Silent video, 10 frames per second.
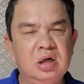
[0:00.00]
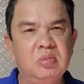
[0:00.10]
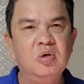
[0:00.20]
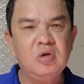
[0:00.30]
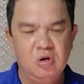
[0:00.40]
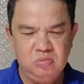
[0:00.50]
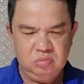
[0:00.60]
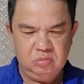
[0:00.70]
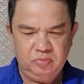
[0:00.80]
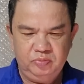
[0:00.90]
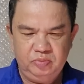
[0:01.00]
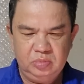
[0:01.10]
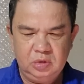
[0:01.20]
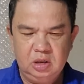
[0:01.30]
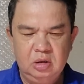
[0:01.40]
nồng độ cồn
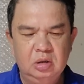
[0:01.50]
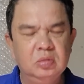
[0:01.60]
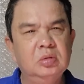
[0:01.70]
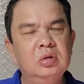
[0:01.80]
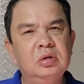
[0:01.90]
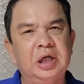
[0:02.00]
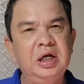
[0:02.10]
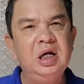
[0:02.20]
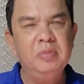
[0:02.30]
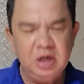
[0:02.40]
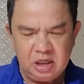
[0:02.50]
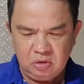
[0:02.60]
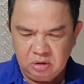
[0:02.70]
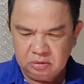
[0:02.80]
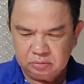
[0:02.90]
xảy ra mới
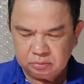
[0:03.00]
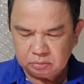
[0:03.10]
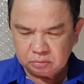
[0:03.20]
đây thôi